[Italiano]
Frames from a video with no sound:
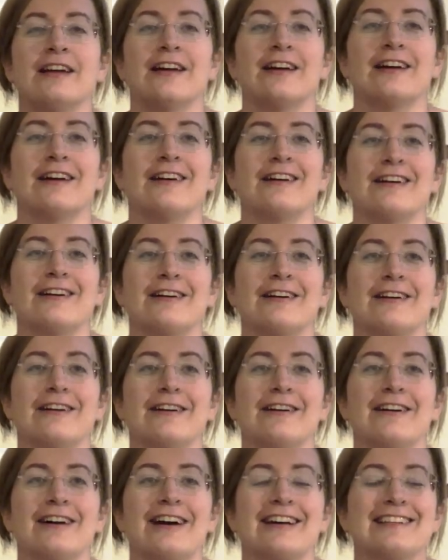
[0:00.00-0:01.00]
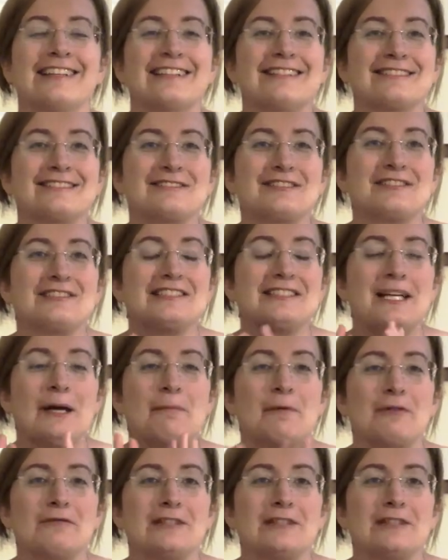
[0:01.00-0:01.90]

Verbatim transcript: eh, adesso andiamo a